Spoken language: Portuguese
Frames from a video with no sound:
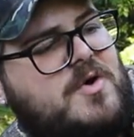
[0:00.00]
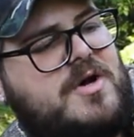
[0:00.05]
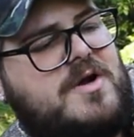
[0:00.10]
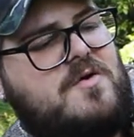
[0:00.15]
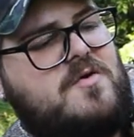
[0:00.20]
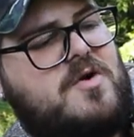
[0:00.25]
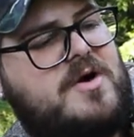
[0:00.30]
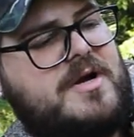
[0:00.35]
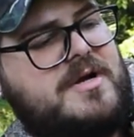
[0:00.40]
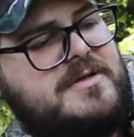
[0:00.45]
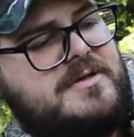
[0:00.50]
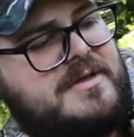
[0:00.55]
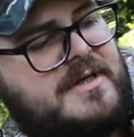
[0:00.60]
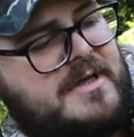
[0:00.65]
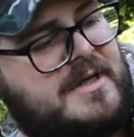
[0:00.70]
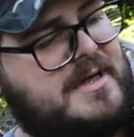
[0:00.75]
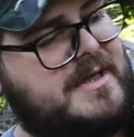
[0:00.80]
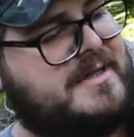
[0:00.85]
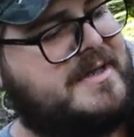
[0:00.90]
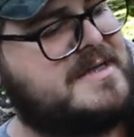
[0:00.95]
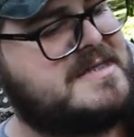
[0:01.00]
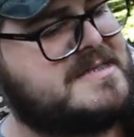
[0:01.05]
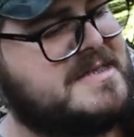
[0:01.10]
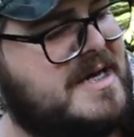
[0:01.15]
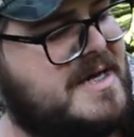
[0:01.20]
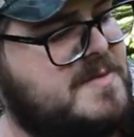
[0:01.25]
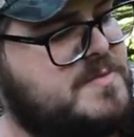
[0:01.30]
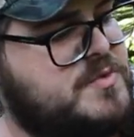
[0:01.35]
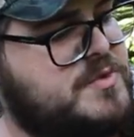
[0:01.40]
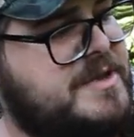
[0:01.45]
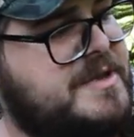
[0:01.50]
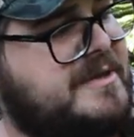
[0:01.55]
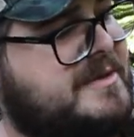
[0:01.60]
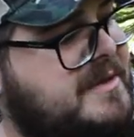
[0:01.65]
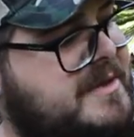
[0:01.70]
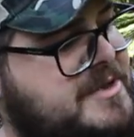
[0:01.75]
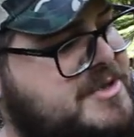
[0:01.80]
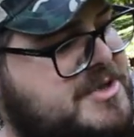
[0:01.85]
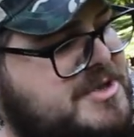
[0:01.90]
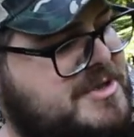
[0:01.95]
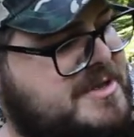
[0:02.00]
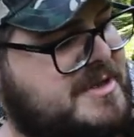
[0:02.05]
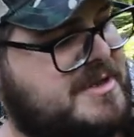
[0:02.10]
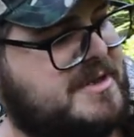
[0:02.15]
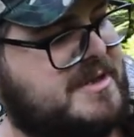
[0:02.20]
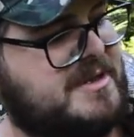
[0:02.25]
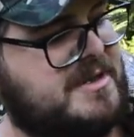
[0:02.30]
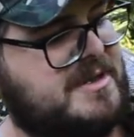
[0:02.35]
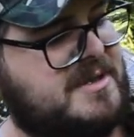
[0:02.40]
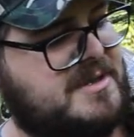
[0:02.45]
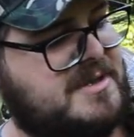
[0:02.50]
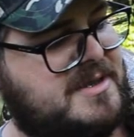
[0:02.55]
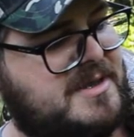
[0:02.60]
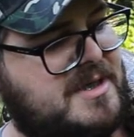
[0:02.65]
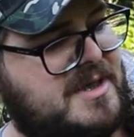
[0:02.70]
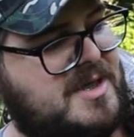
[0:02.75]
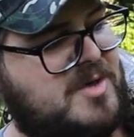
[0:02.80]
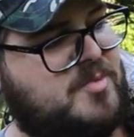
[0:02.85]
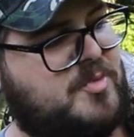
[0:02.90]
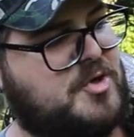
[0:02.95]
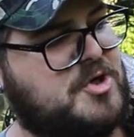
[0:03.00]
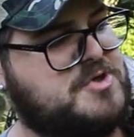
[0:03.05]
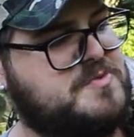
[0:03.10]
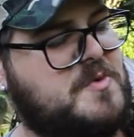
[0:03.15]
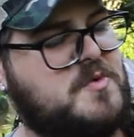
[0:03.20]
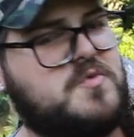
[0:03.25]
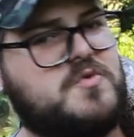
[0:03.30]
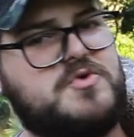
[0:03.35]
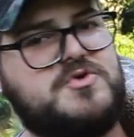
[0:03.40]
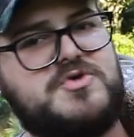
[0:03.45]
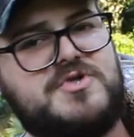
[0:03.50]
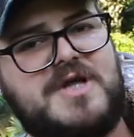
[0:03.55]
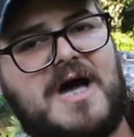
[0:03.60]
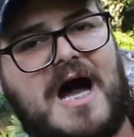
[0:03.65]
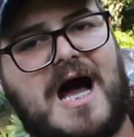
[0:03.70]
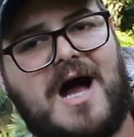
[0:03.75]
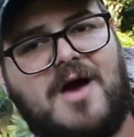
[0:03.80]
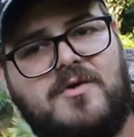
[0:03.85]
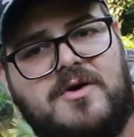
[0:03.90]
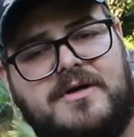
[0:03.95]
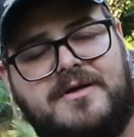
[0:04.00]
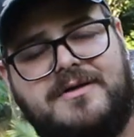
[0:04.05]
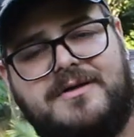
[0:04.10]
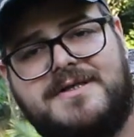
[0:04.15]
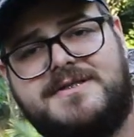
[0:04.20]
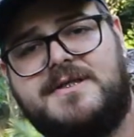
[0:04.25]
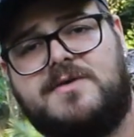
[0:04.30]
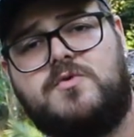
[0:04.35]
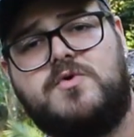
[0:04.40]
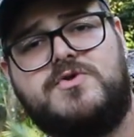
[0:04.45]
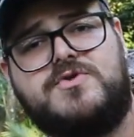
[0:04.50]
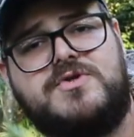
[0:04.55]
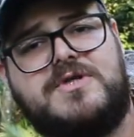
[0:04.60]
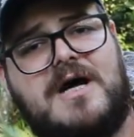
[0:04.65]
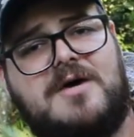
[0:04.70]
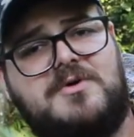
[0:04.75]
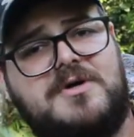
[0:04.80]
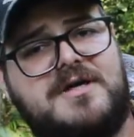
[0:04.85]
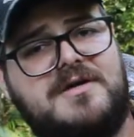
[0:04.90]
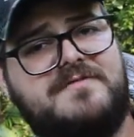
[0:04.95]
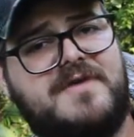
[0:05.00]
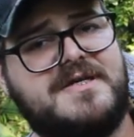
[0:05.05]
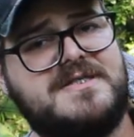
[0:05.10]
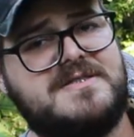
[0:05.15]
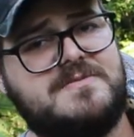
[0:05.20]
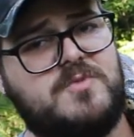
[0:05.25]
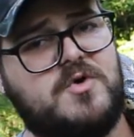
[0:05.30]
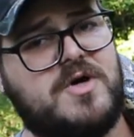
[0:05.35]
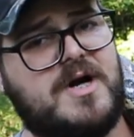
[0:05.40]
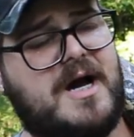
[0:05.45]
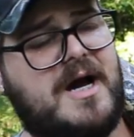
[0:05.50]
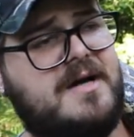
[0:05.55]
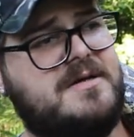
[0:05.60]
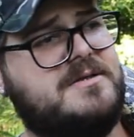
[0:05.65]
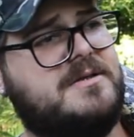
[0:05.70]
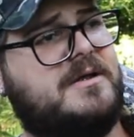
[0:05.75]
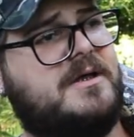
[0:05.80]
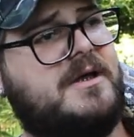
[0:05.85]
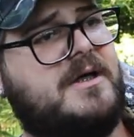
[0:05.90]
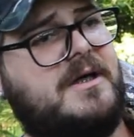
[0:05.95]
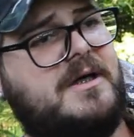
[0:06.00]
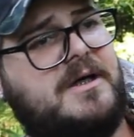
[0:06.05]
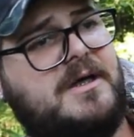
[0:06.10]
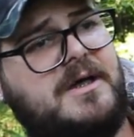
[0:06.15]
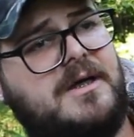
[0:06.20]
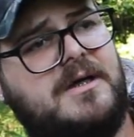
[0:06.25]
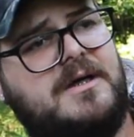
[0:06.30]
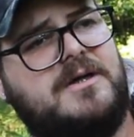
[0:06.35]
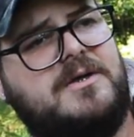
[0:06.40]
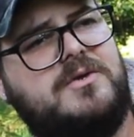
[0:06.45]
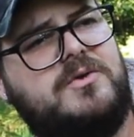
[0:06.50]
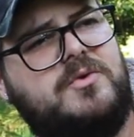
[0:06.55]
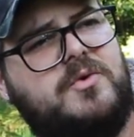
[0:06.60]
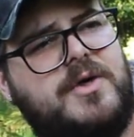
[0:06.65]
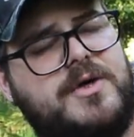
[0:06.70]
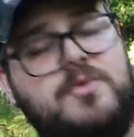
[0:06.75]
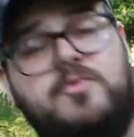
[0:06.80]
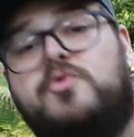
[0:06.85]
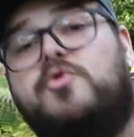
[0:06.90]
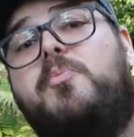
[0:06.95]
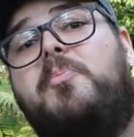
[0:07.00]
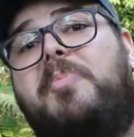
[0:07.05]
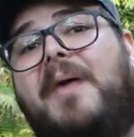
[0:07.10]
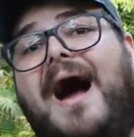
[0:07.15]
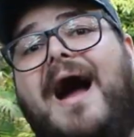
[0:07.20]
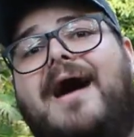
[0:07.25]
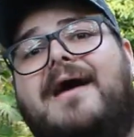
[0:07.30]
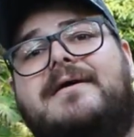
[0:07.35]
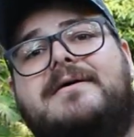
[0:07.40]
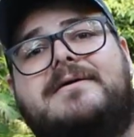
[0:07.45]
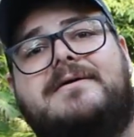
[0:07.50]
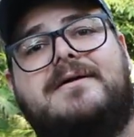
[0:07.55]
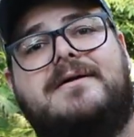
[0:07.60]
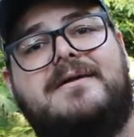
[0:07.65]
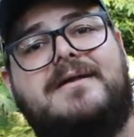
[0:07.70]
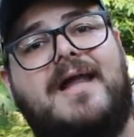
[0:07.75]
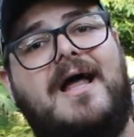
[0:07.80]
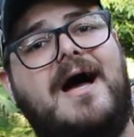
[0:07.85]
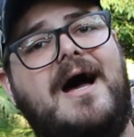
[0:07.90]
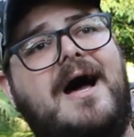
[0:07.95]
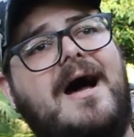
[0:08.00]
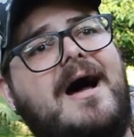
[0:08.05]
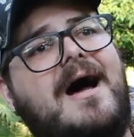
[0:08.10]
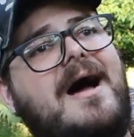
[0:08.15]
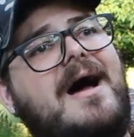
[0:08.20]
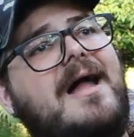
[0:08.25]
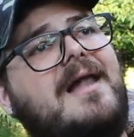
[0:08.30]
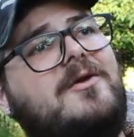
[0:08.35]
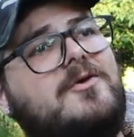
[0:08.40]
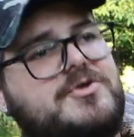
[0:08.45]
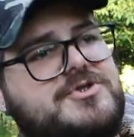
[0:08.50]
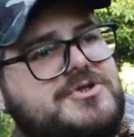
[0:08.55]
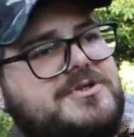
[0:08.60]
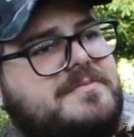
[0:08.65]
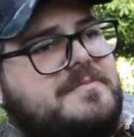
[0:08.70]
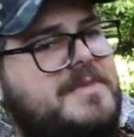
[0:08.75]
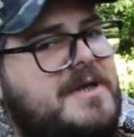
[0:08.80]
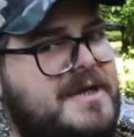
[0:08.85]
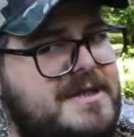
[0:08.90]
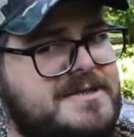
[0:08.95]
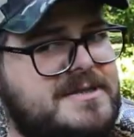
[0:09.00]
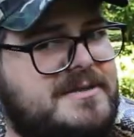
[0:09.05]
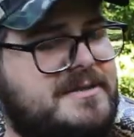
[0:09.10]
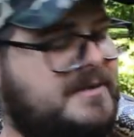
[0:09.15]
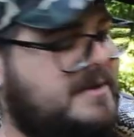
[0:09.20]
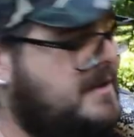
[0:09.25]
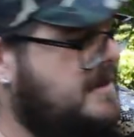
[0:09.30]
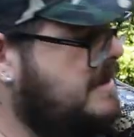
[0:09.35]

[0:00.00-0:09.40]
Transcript: embora agora, nessa área bonita que a gente tem aqui, próximo a um curso d'água. Esse curso d'água aqui vai desembocar no rio Urupá, lá longe, beleza?